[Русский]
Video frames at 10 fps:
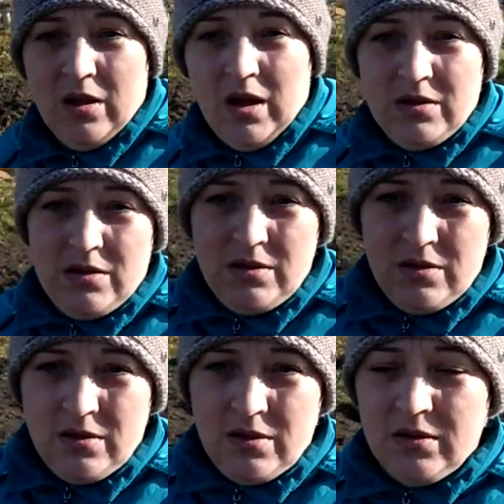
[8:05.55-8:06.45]

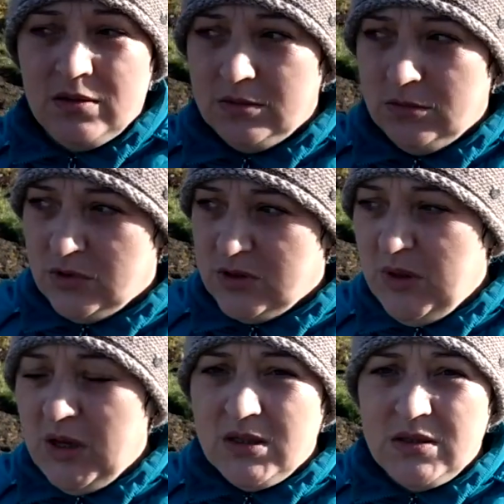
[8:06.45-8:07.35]
они ну,
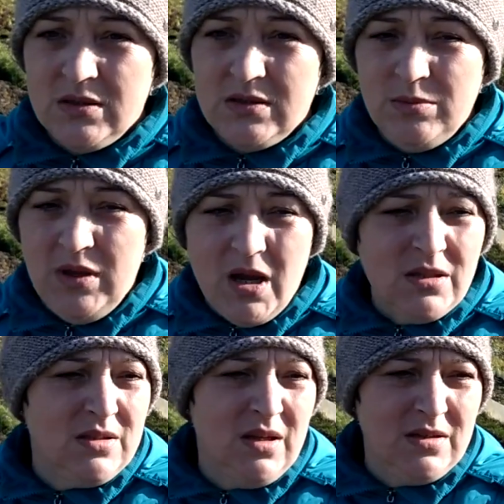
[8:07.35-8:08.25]
смирятся,
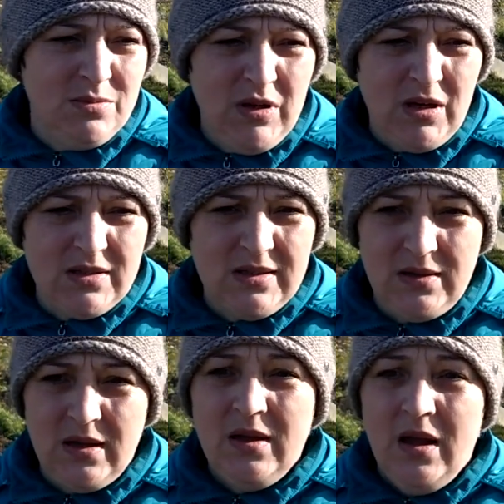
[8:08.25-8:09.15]
смирятся или смирятся,
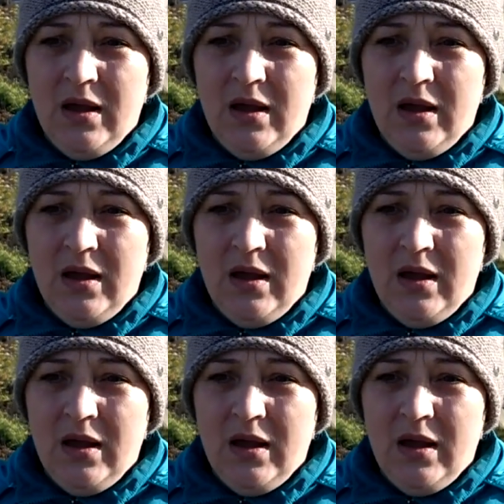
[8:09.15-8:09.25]
да,